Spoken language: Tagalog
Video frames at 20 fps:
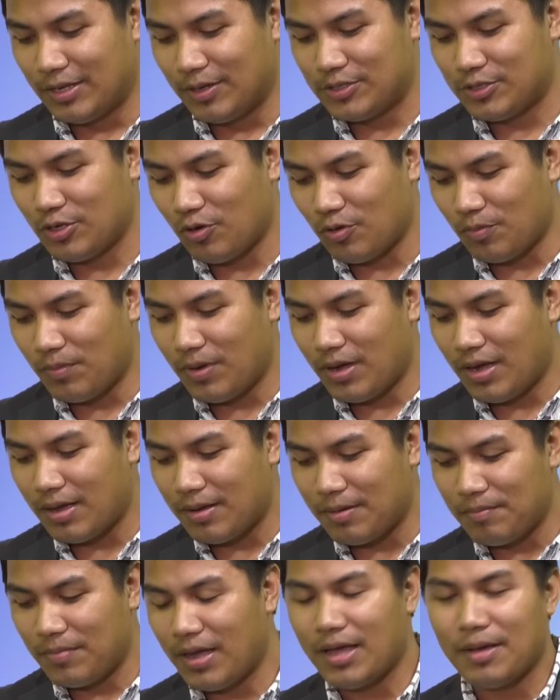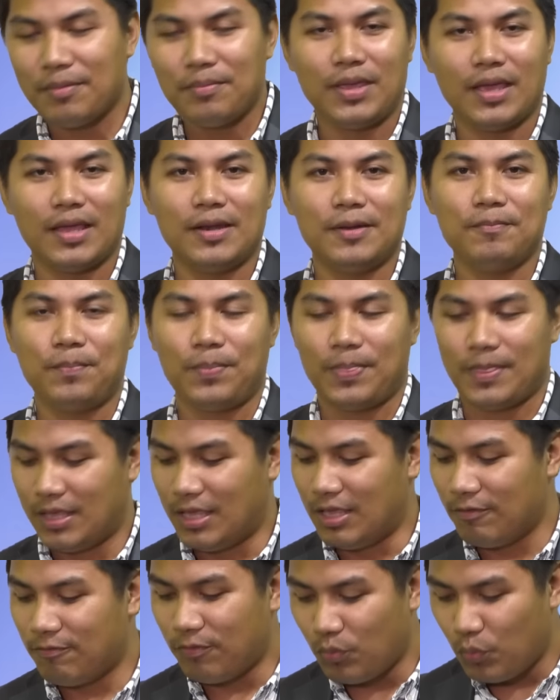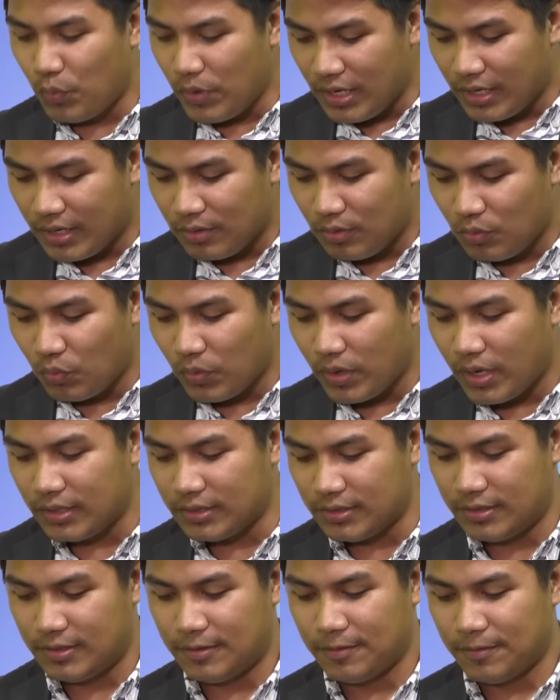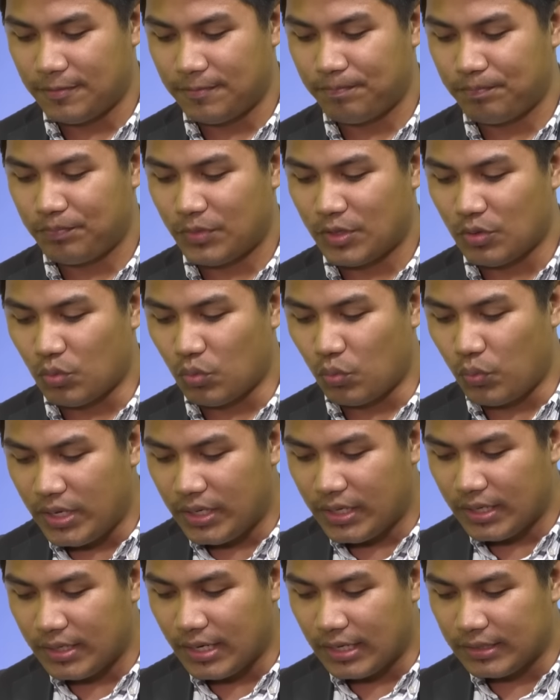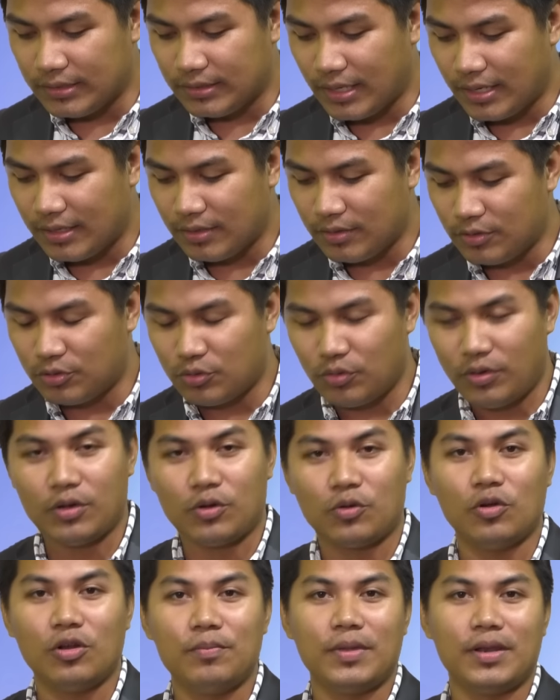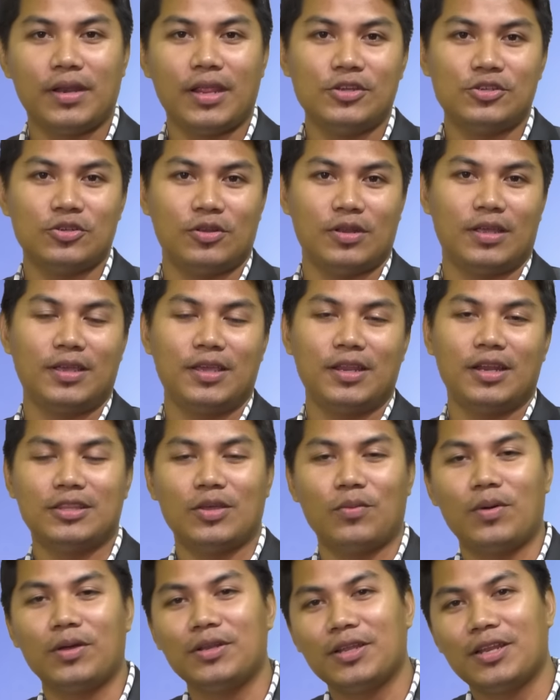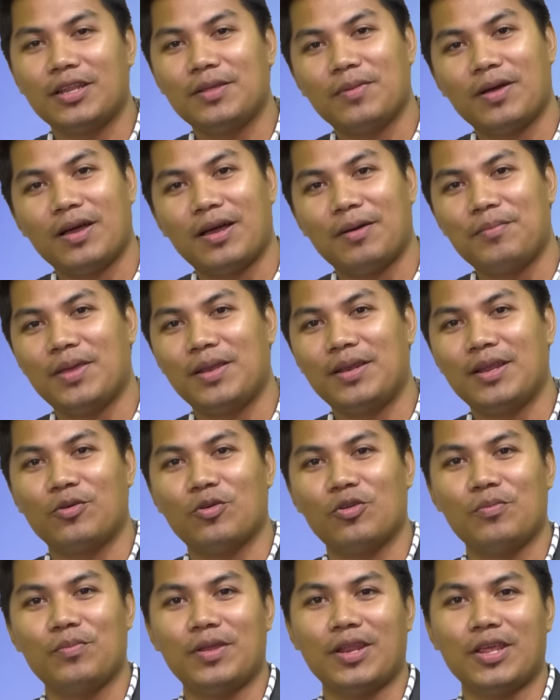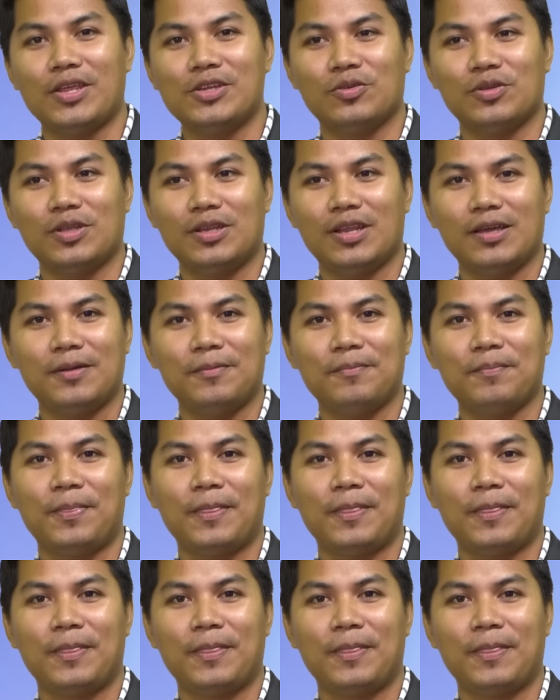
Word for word: So, mga, mga abyan, if we can wait, we can attend to the culmination. Ang ginatawag na rin mga abyan nga culmination, inang